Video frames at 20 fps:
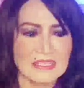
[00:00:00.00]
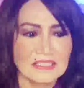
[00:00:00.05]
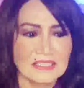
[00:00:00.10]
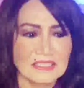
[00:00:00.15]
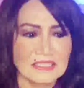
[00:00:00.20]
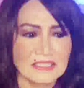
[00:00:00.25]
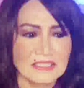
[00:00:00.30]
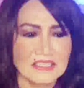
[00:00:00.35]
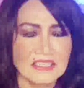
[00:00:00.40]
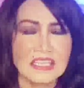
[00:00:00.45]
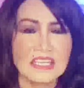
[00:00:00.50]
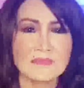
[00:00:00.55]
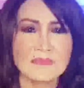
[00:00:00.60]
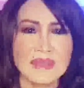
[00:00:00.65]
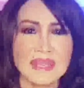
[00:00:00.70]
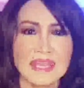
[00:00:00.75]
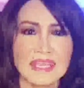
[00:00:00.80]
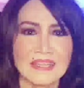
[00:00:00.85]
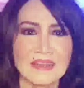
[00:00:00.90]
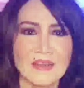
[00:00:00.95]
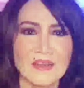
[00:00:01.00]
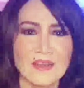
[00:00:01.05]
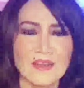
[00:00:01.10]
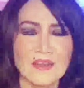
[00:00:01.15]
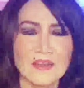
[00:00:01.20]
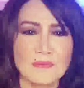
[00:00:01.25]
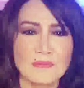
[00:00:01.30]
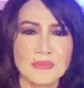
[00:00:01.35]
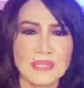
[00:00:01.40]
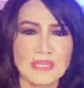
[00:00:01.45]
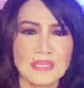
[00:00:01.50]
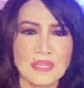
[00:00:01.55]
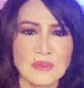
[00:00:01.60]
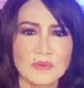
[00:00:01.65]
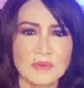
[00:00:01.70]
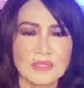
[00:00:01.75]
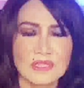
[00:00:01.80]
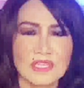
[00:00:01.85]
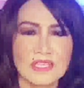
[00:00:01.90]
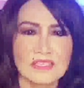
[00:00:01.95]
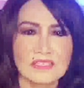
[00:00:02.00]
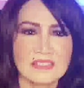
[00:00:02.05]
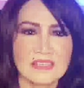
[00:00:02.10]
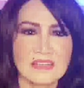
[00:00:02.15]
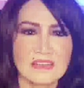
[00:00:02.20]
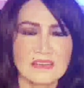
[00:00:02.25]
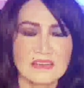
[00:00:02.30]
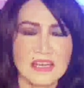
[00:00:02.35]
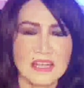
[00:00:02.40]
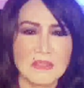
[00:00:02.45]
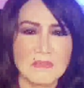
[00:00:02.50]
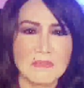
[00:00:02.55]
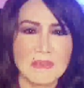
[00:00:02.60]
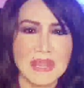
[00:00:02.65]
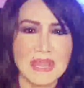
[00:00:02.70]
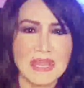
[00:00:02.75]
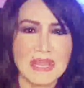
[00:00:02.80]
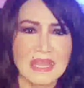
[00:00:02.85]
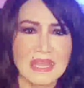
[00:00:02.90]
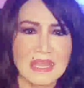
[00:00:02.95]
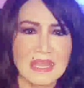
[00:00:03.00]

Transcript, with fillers: những cái bài đó mình đâu có thì giờ để mà